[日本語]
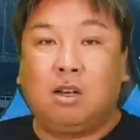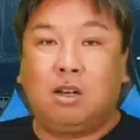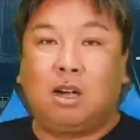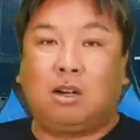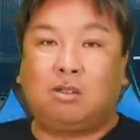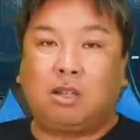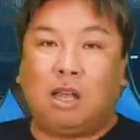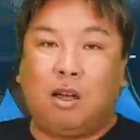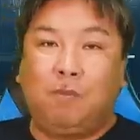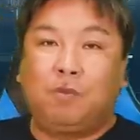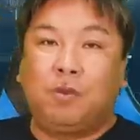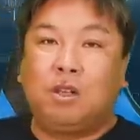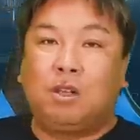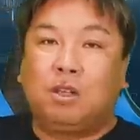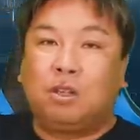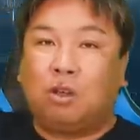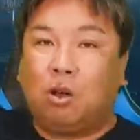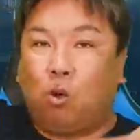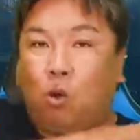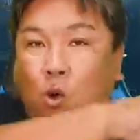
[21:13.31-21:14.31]
楽天
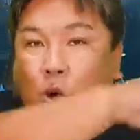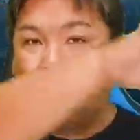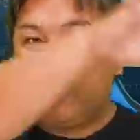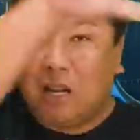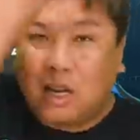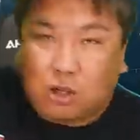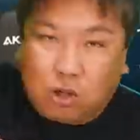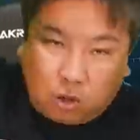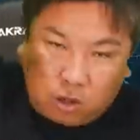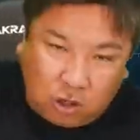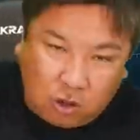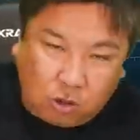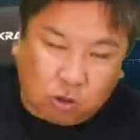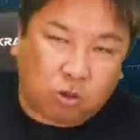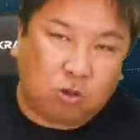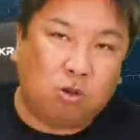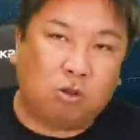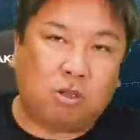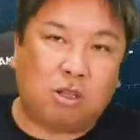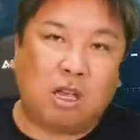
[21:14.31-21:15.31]
大きな貯金を
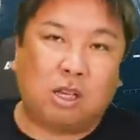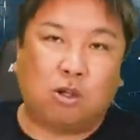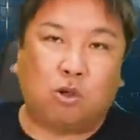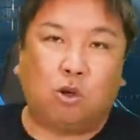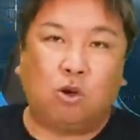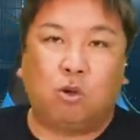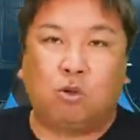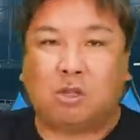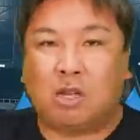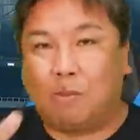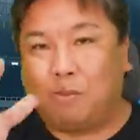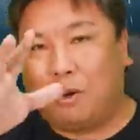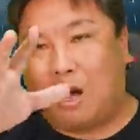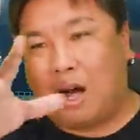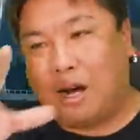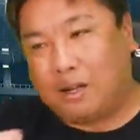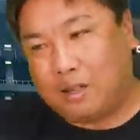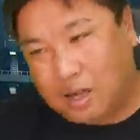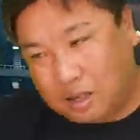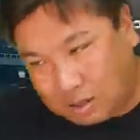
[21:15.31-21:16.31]
作ってそれを全部
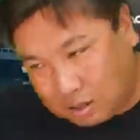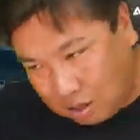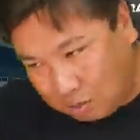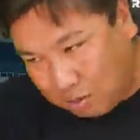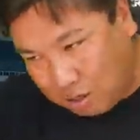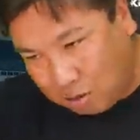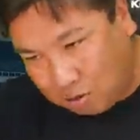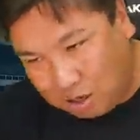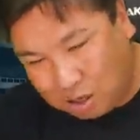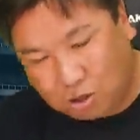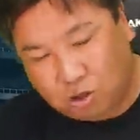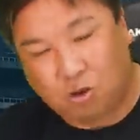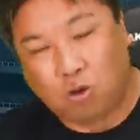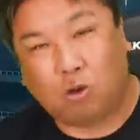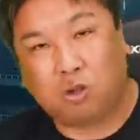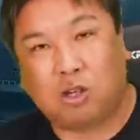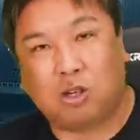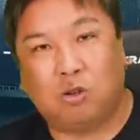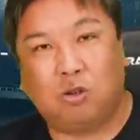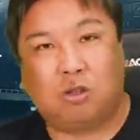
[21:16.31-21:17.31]
吐き出して B クラスに
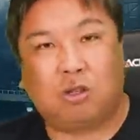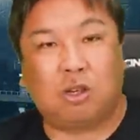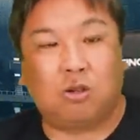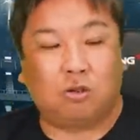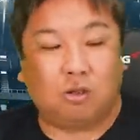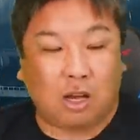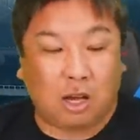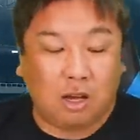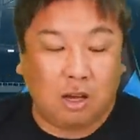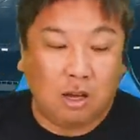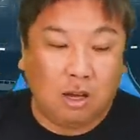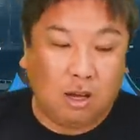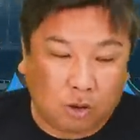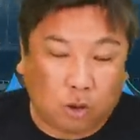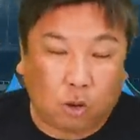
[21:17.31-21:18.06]
落ちるっていうね